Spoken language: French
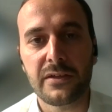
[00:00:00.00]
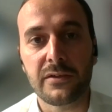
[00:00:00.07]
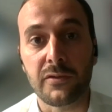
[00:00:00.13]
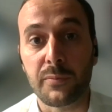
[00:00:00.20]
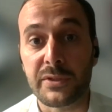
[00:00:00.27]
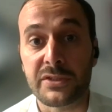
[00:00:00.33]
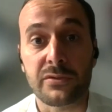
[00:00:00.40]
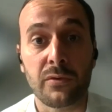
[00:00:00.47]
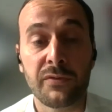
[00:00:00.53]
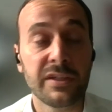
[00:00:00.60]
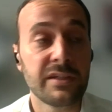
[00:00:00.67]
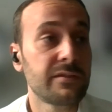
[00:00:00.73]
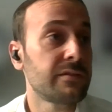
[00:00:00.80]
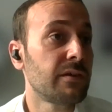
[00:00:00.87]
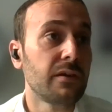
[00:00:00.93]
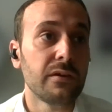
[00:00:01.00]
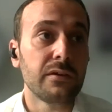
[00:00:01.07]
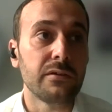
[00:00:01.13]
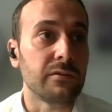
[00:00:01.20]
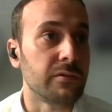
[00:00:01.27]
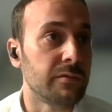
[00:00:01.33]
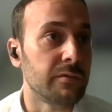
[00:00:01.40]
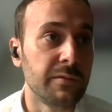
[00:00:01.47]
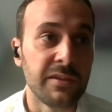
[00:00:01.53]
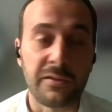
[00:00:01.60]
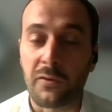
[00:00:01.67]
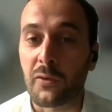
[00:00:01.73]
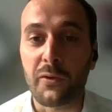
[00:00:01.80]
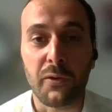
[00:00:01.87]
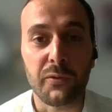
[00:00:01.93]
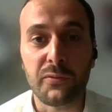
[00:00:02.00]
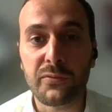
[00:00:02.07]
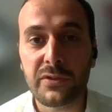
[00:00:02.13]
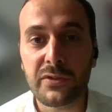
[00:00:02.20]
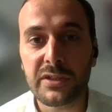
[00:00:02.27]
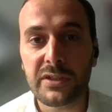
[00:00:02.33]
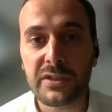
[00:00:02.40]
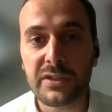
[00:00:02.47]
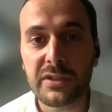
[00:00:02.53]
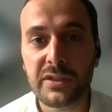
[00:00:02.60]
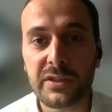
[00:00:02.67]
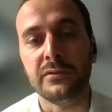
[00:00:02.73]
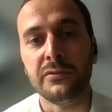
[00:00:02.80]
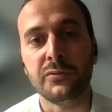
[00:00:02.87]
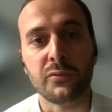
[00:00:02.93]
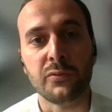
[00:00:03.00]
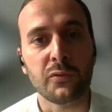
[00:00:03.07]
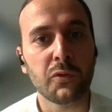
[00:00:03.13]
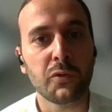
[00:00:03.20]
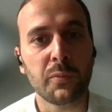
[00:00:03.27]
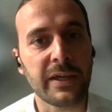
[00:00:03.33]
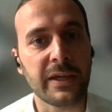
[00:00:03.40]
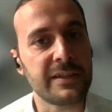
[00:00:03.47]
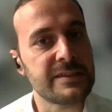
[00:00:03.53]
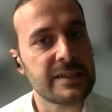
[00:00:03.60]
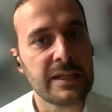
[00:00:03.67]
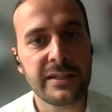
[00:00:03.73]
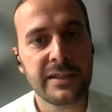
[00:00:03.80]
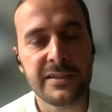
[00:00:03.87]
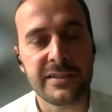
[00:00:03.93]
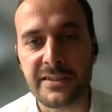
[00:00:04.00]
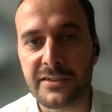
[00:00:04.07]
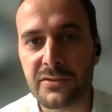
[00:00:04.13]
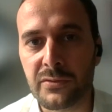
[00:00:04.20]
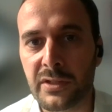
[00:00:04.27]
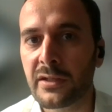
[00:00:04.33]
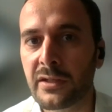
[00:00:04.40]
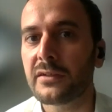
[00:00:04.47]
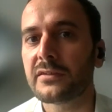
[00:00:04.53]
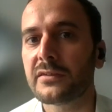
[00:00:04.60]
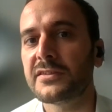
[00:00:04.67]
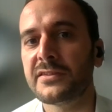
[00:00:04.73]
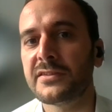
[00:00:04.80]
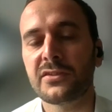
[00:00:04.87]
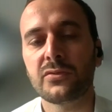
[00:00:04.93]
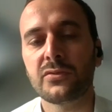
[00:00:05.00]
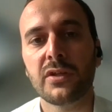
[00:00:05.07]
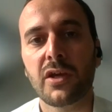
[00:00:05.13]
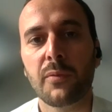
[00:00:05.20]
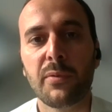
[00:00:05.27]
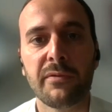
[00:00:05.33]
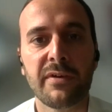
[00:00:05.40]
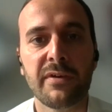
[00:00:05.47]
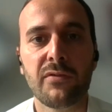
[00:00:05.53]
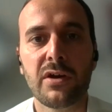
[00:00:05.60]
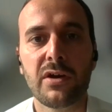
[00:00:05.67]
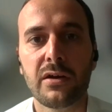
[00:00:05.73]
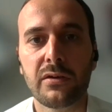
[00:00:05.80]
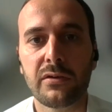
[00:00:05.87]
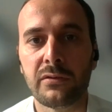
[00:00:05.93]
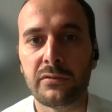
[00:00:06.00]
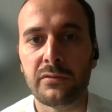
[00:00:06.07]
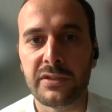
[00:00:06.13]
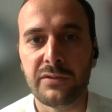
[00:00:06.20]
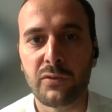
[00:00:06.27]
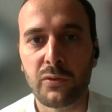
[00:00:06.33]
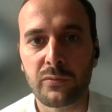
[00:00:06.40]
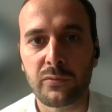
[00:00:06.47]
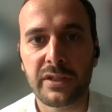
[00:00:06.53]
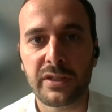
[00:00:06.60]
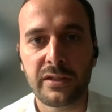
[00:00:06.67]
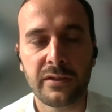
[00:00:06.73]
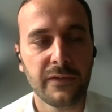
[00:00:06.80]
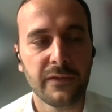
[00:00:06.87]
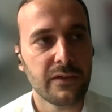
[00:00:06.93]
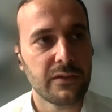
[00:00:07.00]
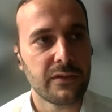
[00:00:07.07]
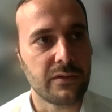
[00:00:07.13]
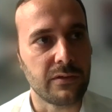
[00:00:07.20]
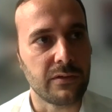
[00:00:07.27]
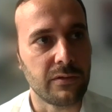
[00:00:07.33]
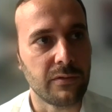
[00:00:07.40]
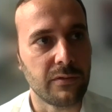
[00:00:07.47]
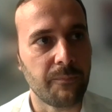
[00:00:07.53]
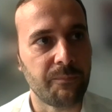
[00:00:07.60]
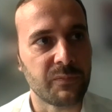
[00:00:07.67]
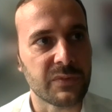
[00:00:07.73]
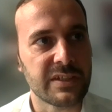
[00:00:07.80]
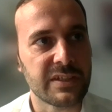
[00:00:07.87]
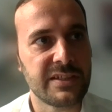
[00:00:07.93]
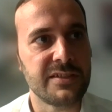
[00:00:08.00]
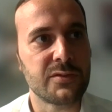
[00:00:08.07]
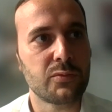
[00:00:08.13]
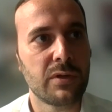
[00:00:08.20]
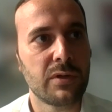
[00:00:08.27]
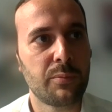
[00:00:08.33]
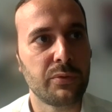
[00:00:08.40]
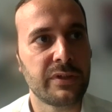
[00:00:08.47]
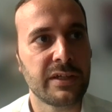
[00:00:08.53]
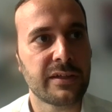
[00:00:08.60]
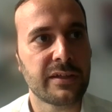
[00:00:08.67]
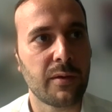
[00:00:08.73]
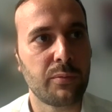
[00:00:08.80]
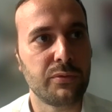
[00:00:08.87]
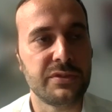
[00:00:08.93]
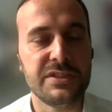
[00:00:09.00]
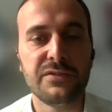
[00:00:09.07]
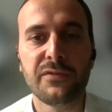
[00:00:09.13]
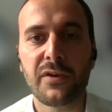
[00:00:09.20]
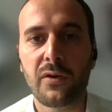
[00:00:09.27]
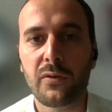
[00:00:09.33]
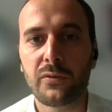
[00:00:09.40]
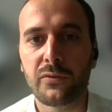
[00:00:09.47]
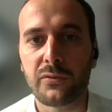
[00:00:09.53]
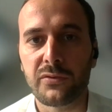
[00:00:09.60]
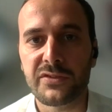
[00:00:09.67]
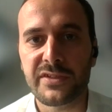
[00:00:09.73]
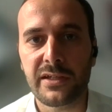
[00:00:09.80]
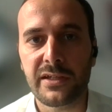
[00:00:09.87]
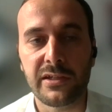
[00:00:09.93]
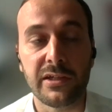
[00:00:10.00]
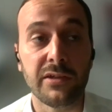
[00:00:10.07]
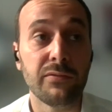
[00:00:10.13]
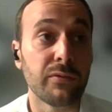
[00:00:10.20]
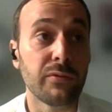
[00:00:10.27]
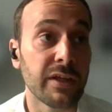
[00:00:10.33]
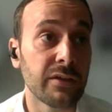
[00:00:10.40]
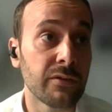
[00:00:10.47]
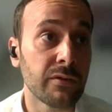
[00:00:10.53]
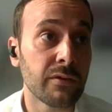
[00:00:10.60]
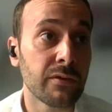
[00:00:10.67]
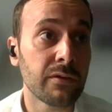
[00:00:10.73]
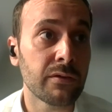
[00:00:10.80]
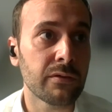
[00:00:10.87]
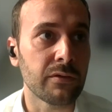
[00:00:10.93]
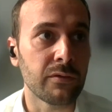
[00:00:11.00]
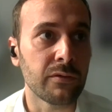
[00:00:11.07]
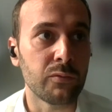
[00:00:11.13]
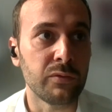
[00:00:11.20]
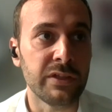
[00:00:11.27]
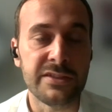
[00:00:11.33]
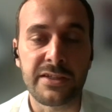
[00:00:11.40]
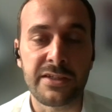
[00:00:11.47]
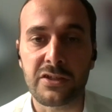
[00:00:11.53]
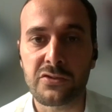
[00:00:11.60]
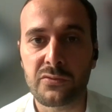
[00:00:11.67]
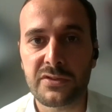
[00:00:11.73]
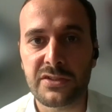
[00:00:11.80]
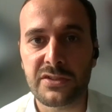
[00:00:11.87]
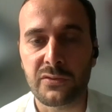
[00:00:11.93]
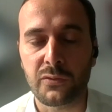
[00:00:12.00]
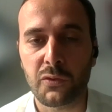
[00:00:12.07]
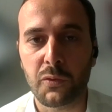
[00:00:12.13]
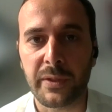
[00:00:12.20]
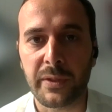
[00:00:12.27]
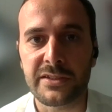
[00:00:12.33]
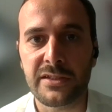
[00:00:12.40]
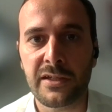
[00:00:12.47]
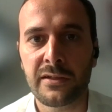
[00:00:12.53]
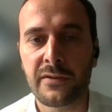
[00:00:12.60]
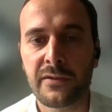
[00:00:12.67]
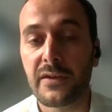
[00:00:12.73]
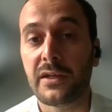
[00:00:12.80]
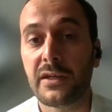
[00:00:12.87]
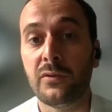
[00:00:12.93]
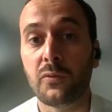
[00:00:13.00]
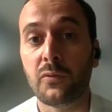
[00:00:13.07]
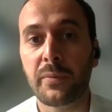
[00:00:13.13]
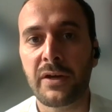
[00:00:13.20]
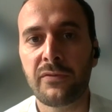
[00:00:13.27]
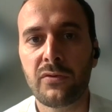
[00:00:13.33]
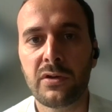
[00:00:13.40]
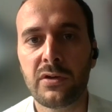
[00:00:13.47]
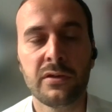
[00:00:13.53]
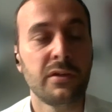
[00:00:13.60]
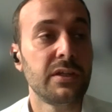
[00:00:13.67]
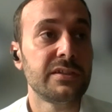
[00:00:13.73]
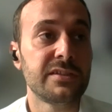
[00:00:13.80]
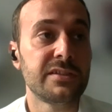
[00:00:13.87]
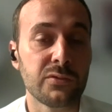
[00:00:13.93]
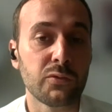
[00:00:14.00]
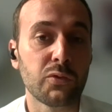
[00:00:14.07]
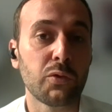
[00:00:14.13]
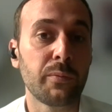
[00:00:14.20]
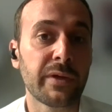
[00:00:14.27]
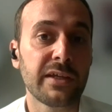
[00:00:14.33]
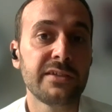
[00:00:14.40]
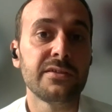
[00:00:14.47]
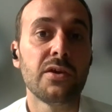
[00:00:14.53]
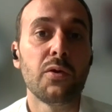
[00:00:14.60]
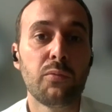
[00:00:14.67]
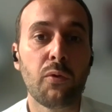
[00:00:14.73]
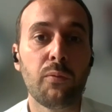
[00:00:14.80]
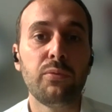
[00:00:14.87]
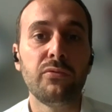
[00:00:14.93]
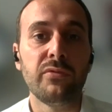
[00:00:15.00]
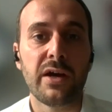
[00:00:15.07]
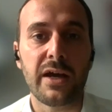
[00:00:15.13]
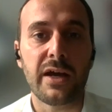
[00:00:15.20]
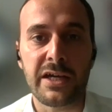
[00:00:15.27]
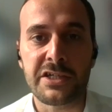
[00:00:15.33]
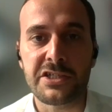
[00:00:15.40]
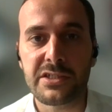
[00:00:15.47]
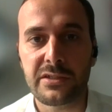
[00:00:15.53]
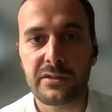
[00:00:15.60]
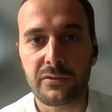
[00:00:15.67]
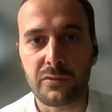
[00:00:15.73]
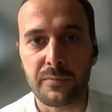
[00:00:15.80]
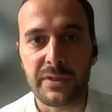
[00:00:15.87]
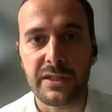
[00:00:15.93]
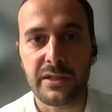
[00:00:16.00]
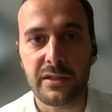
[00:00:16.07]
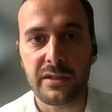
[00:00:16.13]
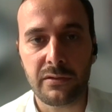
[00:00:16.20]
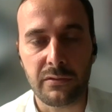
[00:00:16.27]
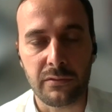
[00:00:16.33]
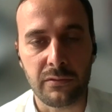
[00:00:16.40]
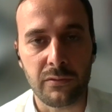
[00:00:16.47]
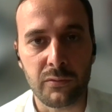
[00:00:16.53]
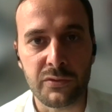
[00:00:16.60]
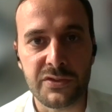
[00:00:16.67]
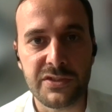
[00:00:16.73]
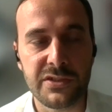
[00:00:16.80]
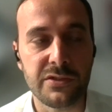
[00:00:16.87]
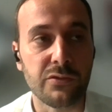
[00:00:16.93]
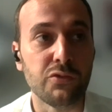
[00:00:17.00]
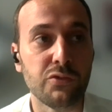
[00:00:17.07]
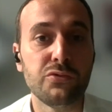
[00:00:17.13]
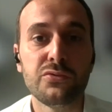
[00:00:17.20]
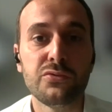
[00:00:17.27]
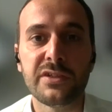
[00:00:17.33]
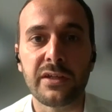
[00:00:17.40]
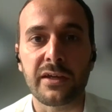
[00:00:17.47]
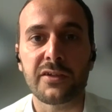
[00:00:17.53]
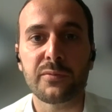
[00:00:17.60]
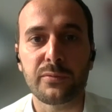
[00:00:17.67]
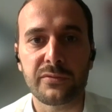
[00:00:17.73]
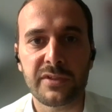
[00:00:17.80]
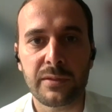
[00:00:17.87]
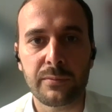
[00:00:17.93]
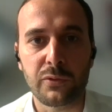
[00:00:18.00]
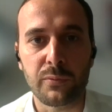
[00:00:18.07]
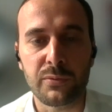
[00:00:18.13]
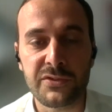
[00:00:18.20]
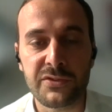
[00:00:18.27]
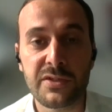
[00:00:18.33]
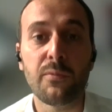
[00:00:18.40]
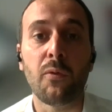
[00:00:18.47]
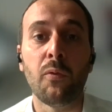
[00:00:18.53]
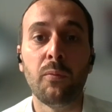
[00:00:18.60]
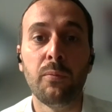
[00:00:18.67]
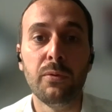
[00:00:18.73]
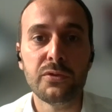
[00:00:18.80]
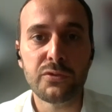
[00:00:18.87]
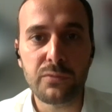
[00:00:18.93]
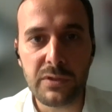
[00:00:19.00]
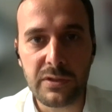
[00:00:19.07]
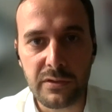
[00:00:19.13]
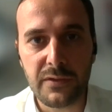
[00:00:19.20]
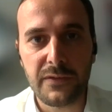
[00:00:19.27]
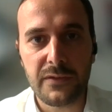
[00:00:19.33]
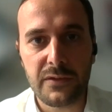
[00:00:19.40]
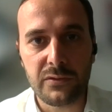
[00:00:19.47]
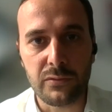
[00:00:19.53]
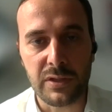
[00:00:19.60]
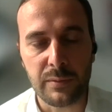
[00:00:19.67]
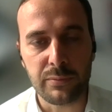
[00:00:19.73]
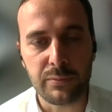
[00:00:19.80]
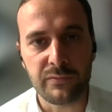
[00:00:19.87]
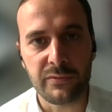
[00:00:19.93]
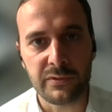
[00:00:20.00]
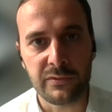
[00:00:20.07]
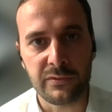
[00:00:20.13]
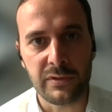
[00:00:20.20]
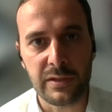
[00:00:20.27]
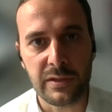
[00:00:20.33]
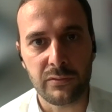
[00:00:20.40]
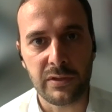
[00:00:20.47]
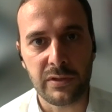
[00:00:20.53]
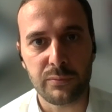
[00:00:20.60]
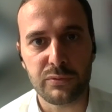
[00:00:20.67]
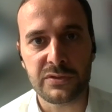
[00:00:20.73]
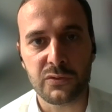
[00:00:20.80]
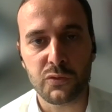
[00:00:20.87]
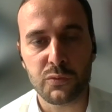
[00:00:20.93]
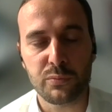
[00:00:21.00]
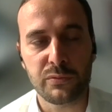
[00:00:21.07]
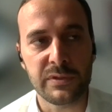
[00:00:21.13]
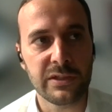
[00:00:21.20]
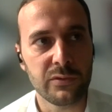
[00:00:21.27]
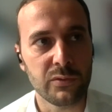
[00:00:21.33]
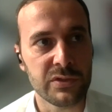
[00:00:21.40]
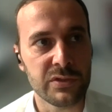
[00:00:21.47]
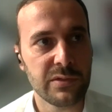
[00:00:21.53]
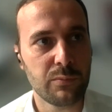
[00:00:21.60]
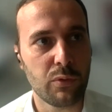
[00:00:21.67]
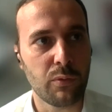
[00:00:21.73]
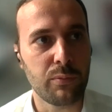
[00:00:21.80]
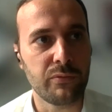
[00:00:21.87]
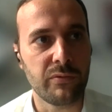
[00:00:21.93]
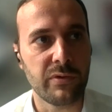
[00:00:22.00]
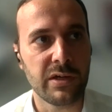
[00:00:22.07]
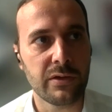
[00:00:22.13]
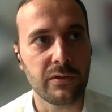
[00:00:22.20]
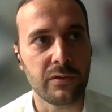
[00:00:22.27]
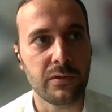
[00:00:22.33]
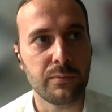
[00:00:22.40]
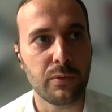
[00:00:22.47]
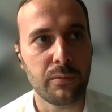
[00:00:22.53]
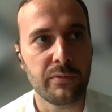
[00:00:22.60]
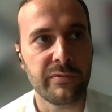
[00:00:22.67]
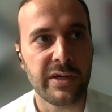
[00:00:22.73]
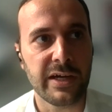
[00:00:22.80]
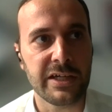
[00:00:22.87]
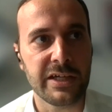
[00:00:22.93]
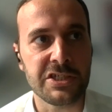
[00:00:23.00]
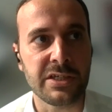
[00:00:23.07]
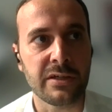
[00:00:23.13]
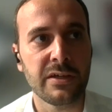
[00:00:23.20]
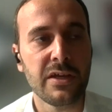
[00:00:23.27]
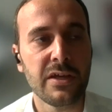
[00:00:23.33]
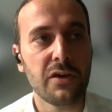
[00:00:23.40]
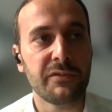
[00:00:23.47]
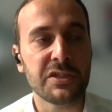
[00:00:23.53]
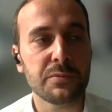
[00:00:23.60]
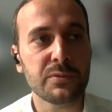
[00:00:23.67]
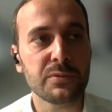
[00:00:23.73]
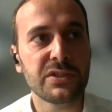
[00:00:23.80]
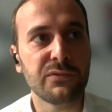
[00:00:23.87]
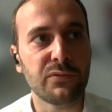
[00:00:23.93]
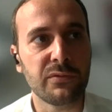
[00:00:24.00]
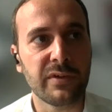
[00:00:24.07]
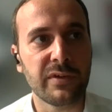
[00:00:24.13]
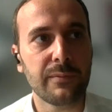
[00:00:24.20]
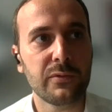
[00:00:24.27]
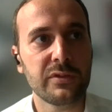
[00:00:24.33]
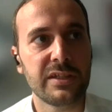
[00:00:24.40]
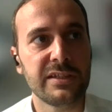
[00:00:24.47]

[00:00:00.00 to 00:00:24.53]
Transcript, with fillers: parce qu'en fait, euh, encore une fois, euh, une entreprise, elle a des actionnaires. Ces actionnaires peuvent avoir euh, des volontés qui soient peut-être un peu différentes de celles des fondateurs ou des dirigeants de ces entreprises-là. Et donc parfois, ces entreprises, pour pouvoir agir de manière aussi juste et responsable que possible, ont besoin de la, de la, puissance publique aussi pour pouvoir, pour pouvoir agir. je pense qu'il faut vraiment